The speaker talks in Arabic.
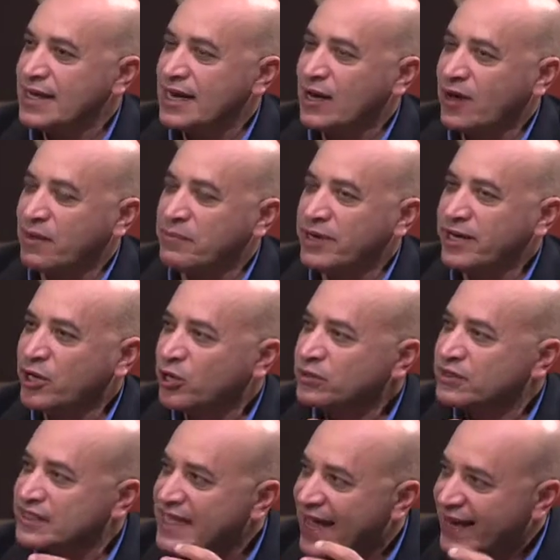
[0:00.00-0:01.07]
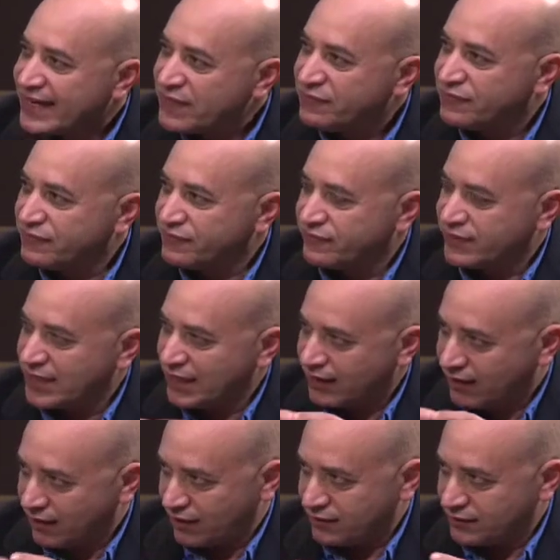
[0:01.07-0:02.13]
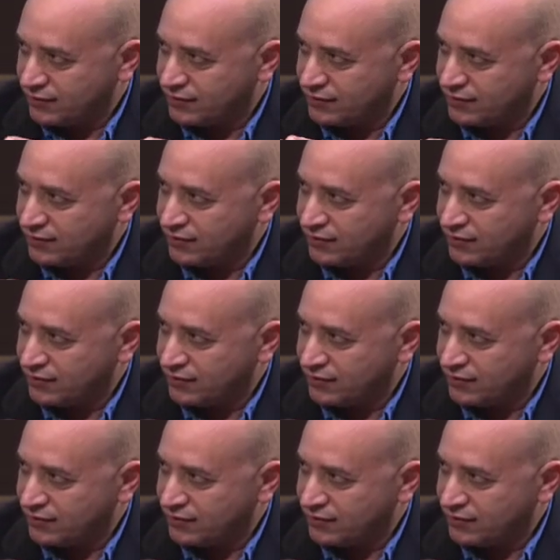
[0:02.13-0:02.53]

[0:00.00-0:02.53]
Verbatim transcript: لو حبينا نحط تعريف للخلاص